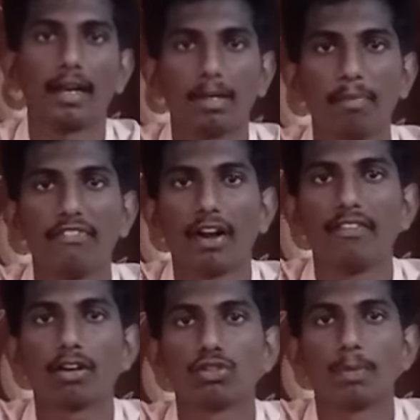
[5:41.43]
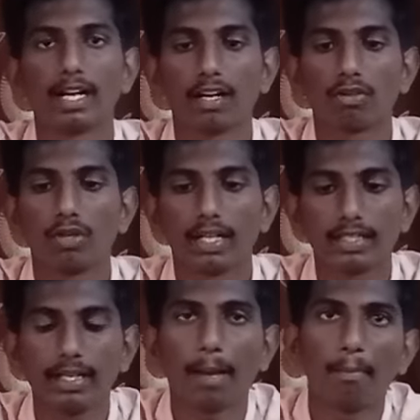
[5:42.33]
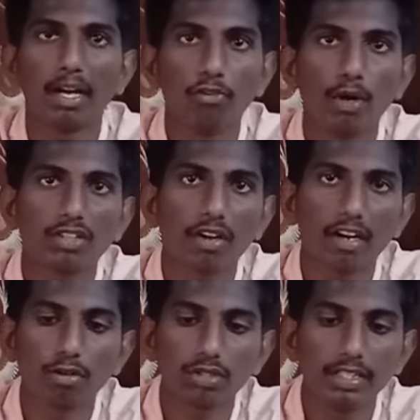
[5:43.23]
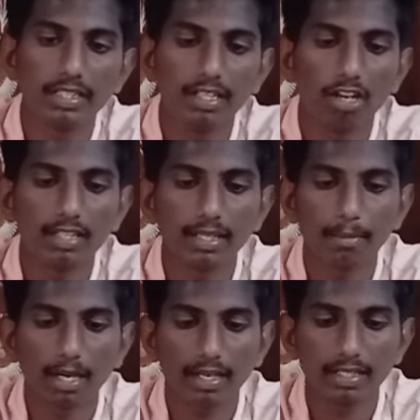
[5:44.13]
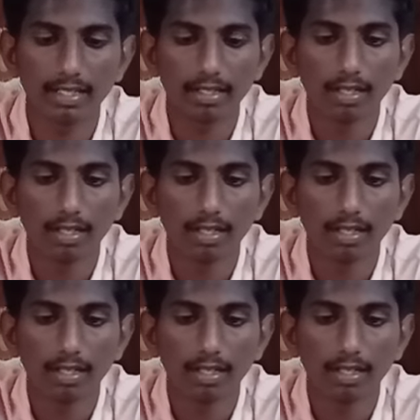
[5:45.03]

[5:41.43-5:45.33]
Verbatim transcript: రెడ్మీ ఫైవ్ ఏ గురించి మాట్లాడుకుంటే అయితే ఎంఐ అయితే రన్ అవుతుంది దీనిలో అయితే మనకి